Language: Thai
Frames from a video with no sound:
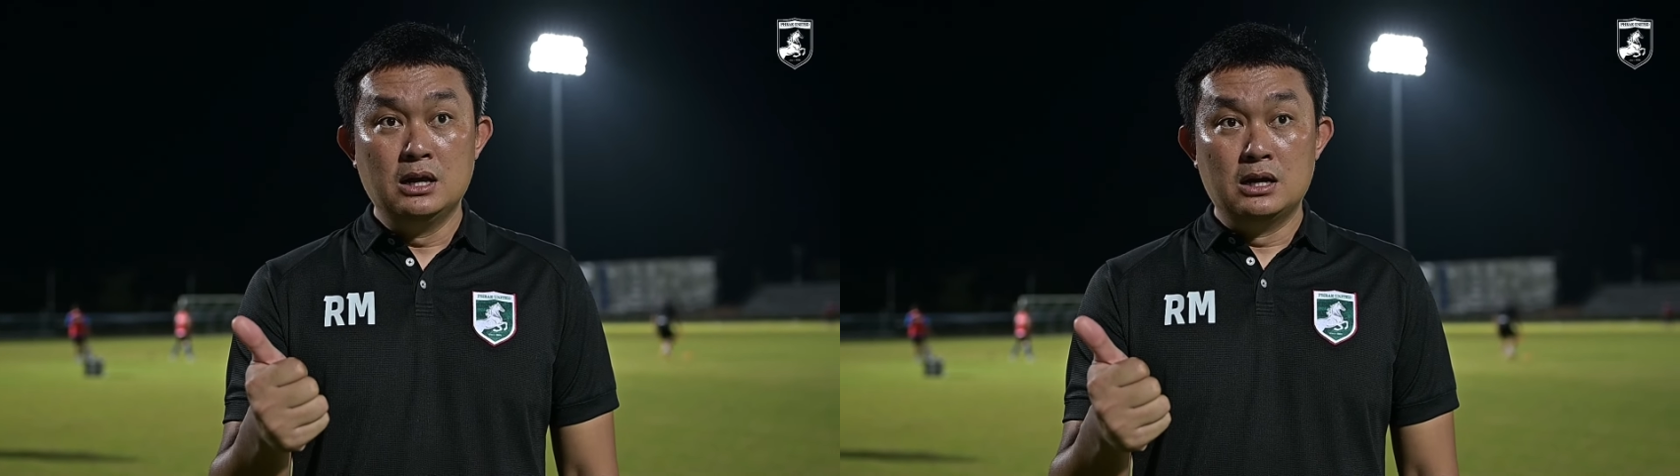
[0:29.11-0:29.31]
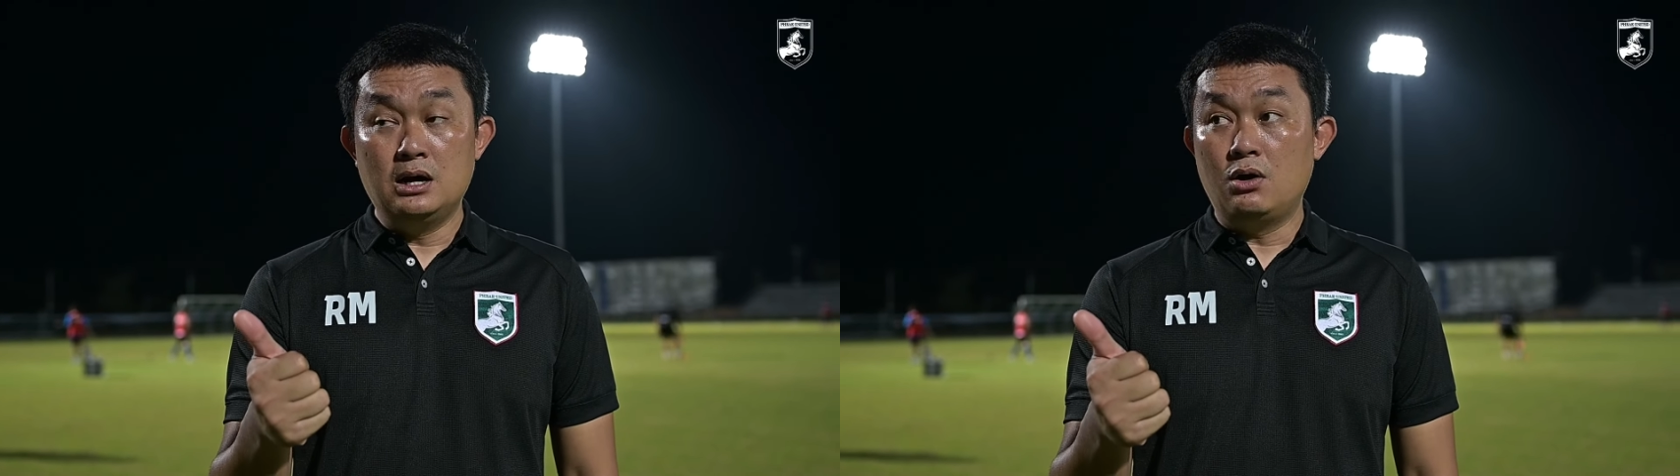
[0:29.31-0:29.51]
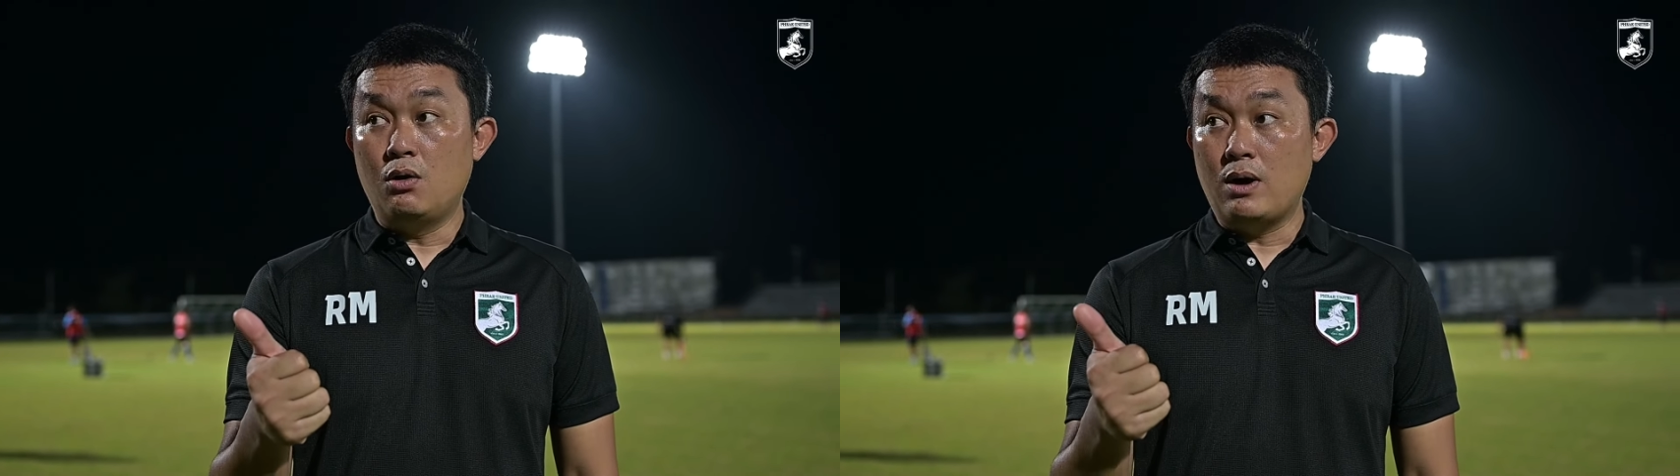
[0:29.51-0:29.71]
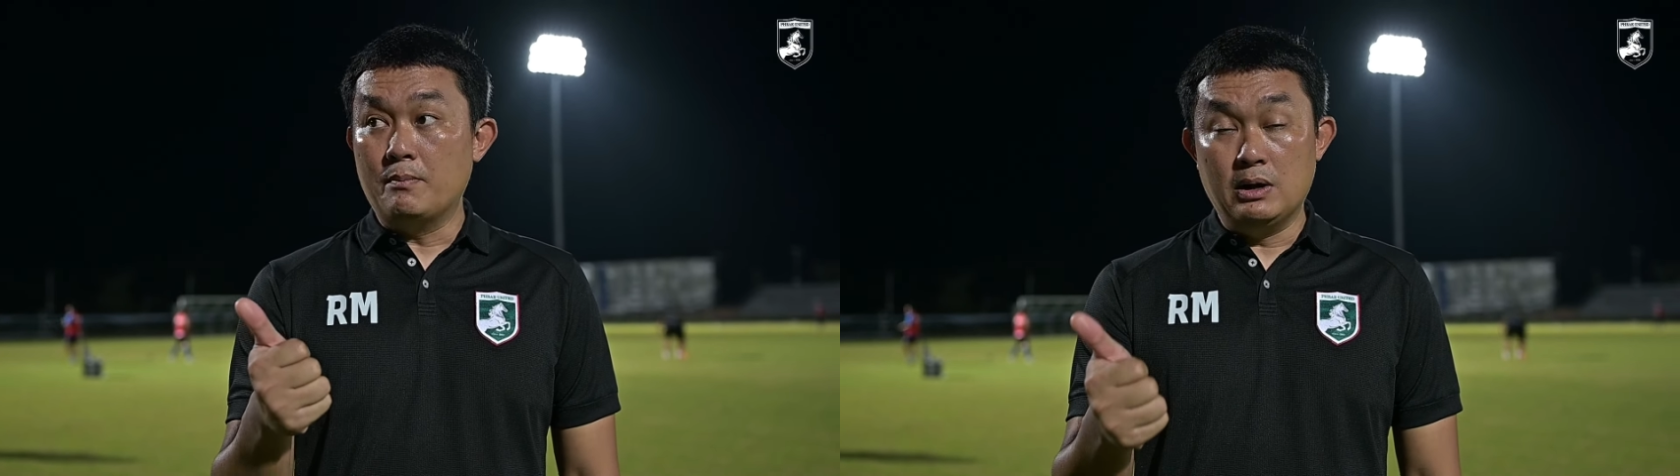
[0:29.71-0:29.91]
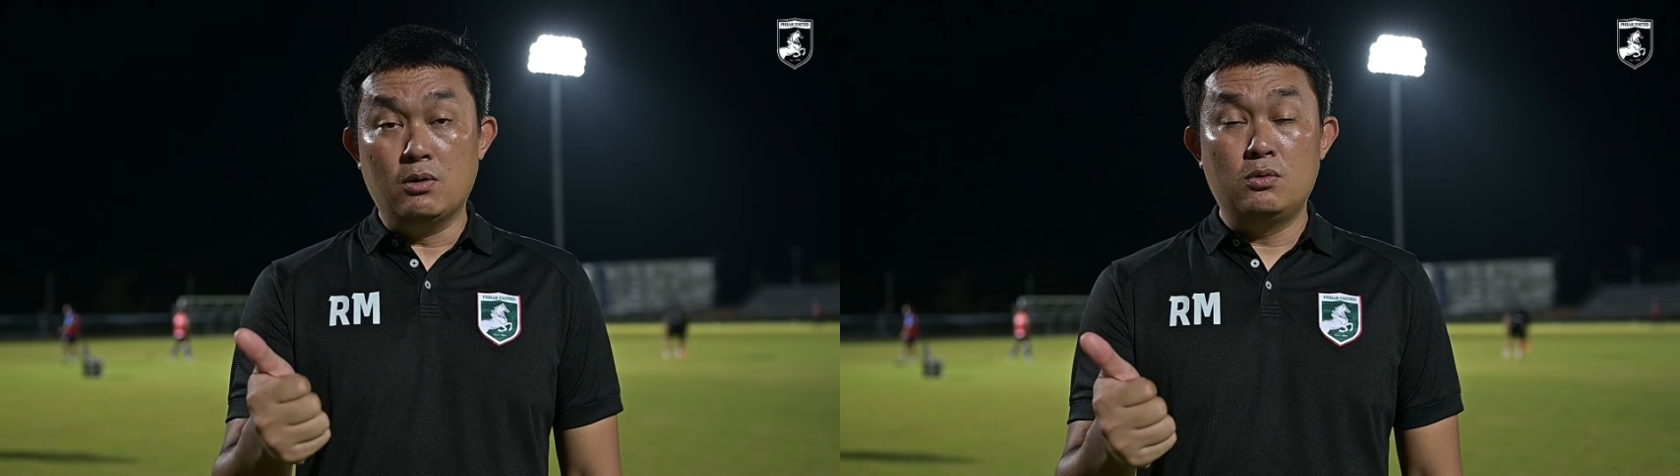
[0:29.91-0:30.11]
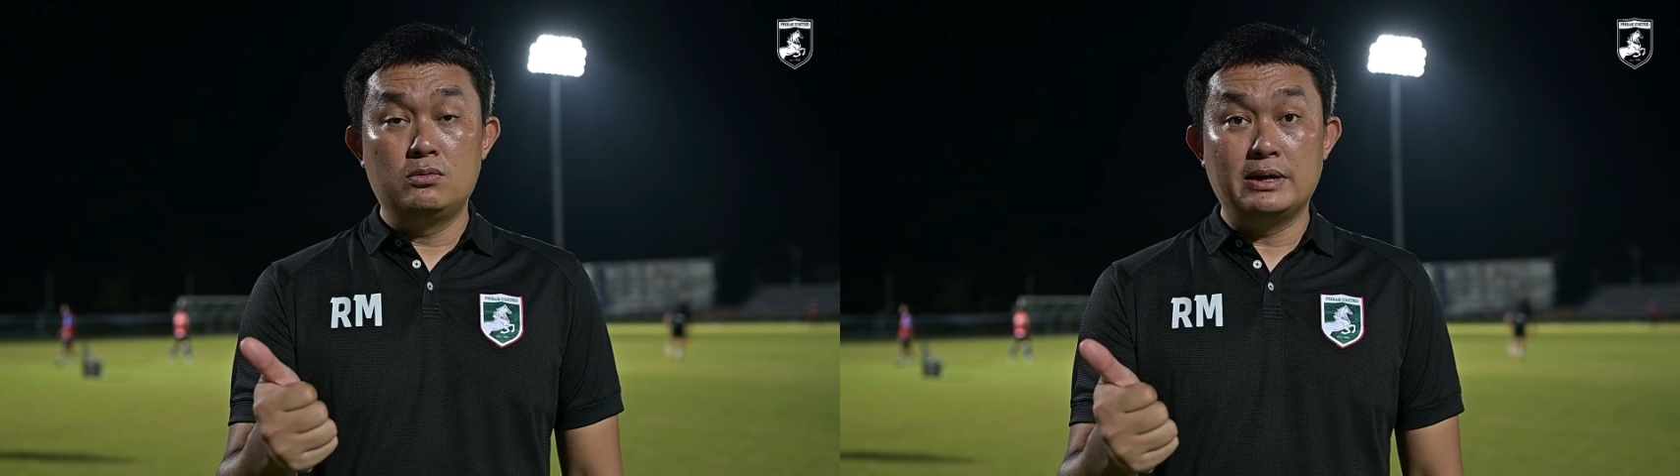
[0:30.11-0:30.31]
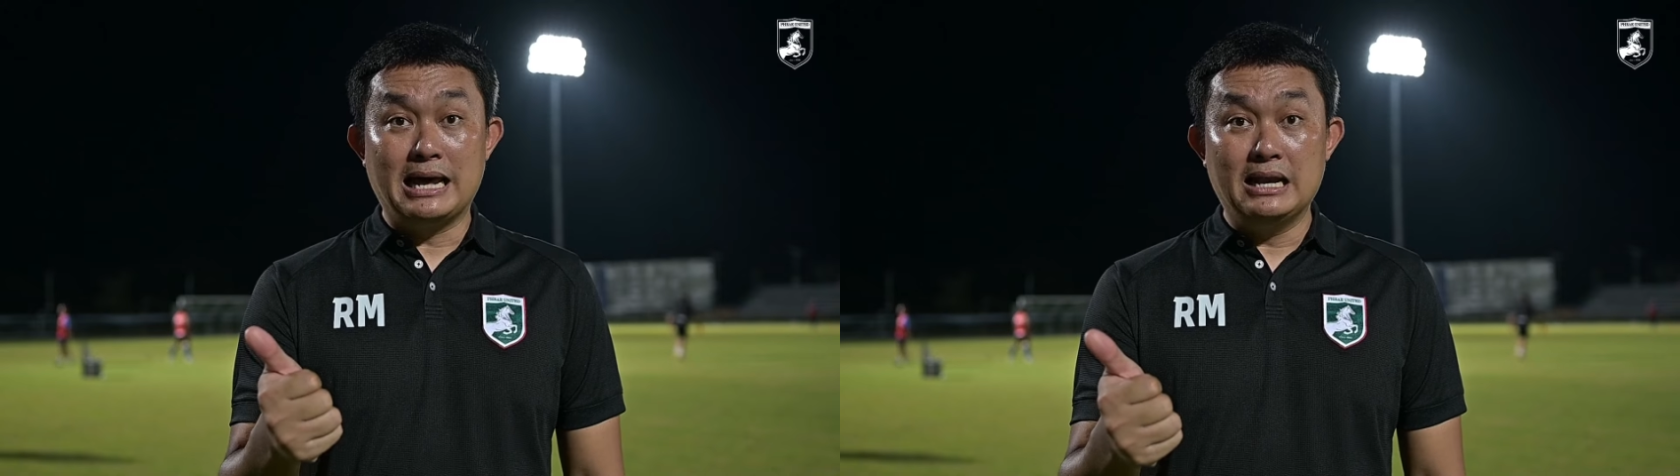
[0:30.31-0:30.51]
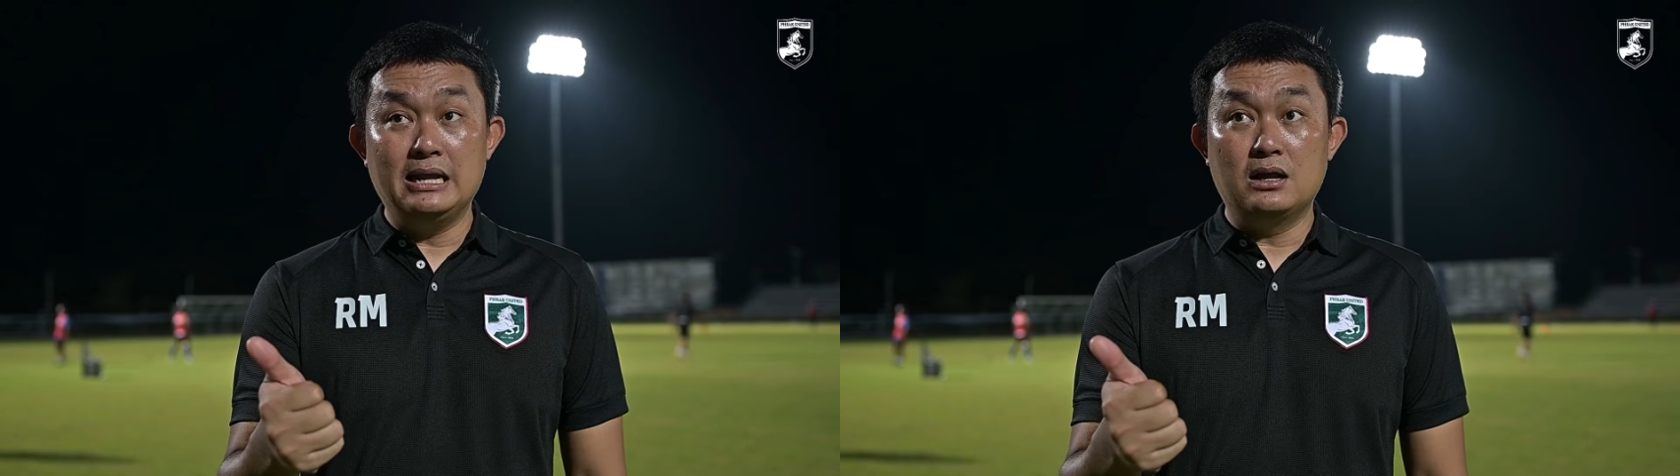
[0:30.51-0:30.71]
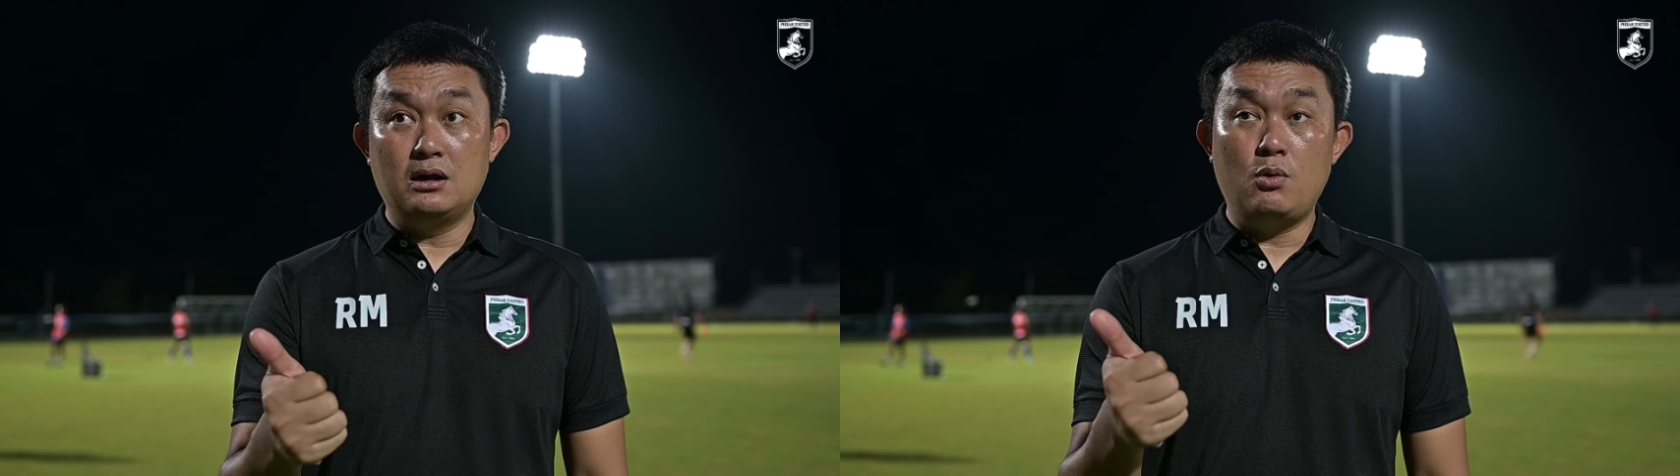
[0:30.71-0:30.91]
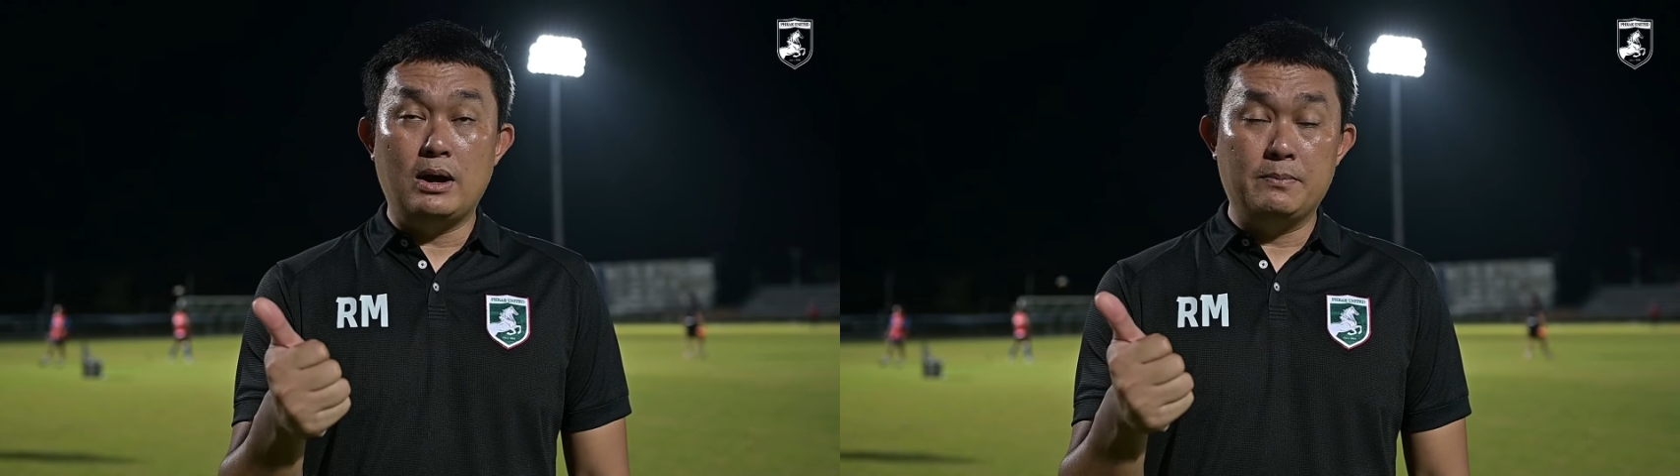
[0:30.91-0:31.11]
เรื่องของความเร็วในการเล่น แล้วก็
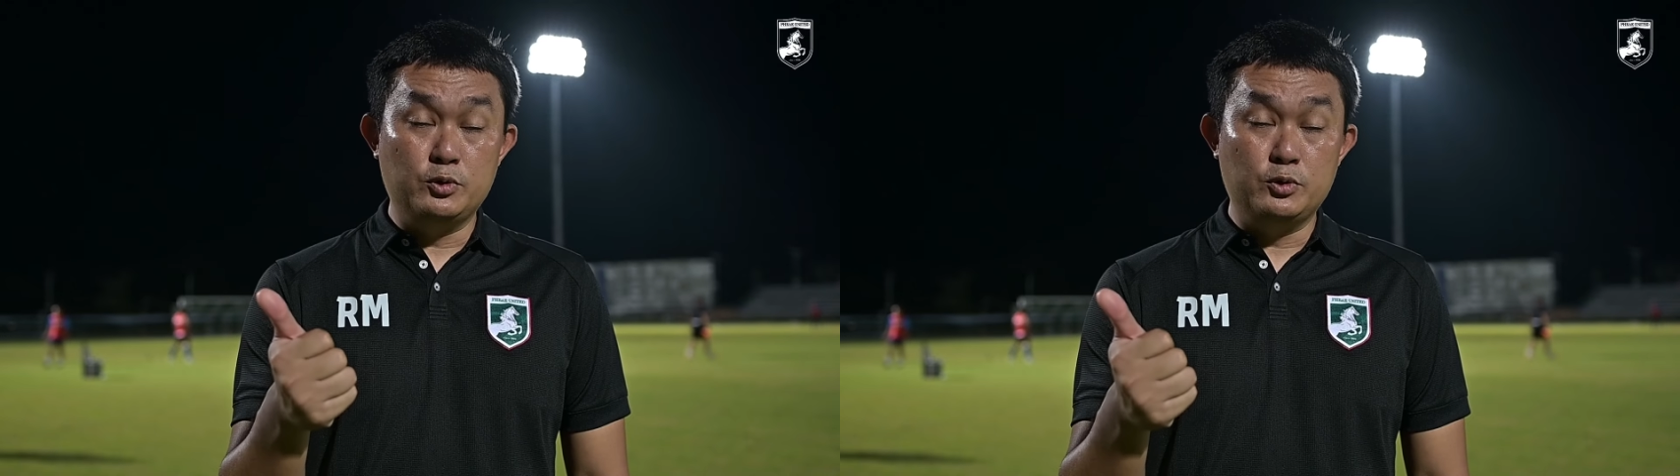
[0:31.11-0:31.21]
ความ